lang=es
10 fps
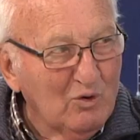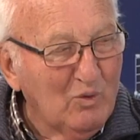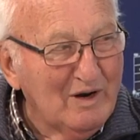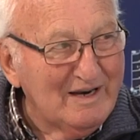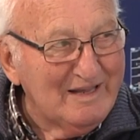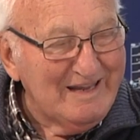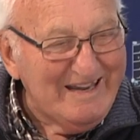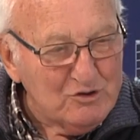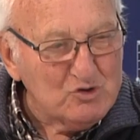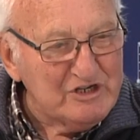cual,
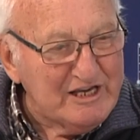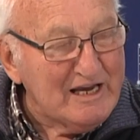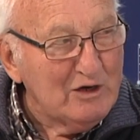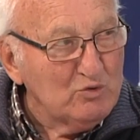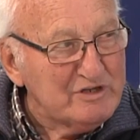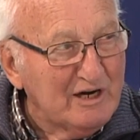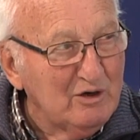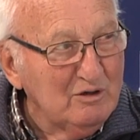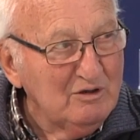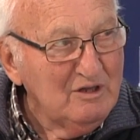eso sí que hay que
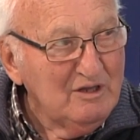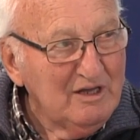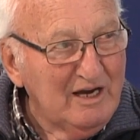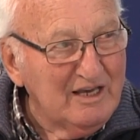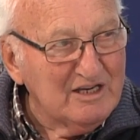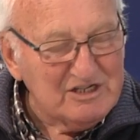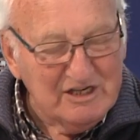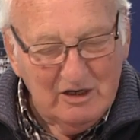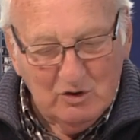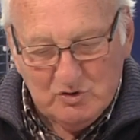lucharlo, hay que
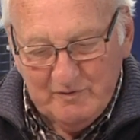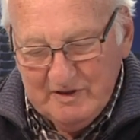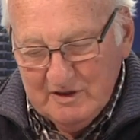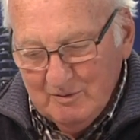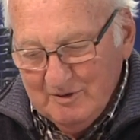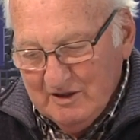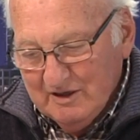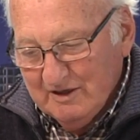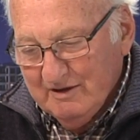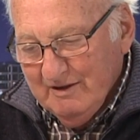ser lo
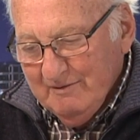suficientemente